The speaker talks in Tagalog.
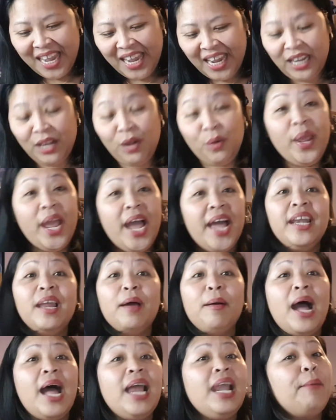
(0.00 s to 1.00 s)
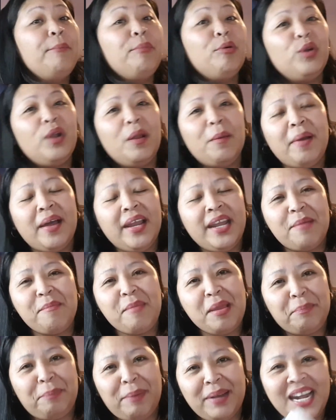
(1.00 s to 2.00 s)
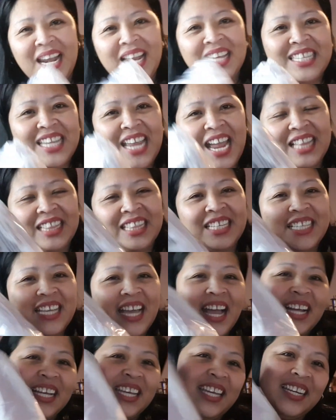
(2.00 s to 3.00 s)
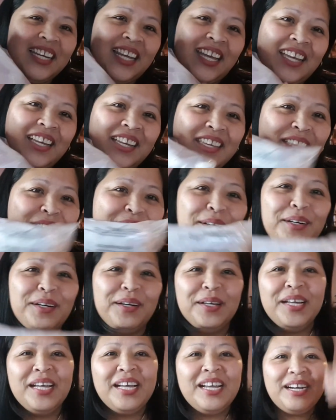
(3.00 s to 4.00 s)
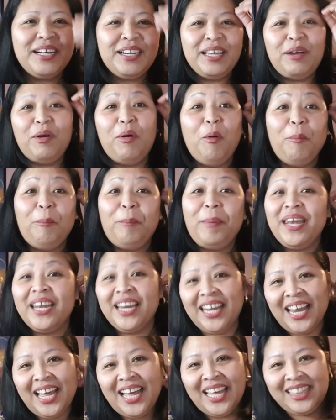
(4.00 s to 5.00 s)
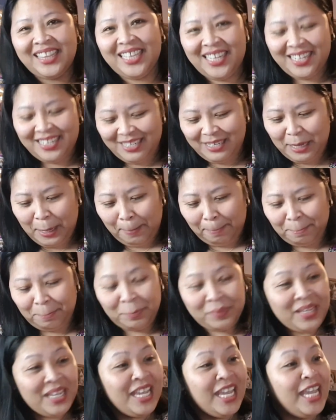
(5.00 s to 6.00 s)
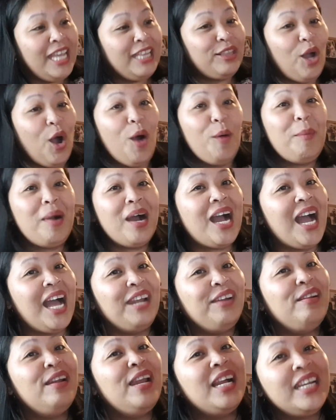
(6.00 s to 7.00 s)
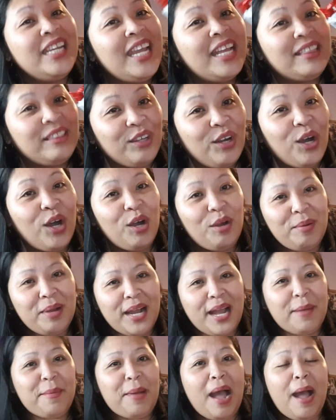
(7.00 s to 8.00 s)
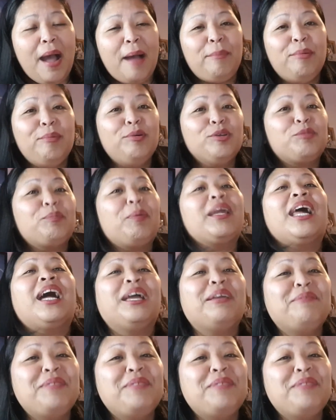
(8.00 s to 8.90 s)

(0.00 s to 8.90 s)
anyway, alam, ano, alam ko naman na may padala si ate sa akin. Kaya ito, i-open na natin. Ito, mga ano lang niya to. Mga abubot para kay